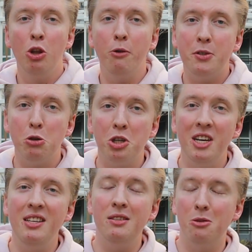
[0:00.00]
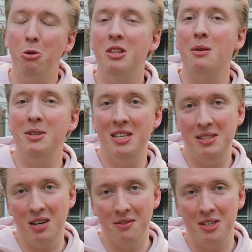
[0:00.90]
но все же не стоит
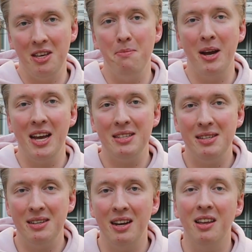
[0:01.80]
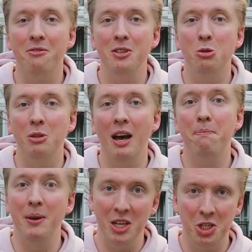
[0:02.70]
драматизировать и бояться, когда вы сюда
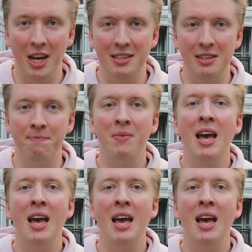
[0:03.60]
приезжаете.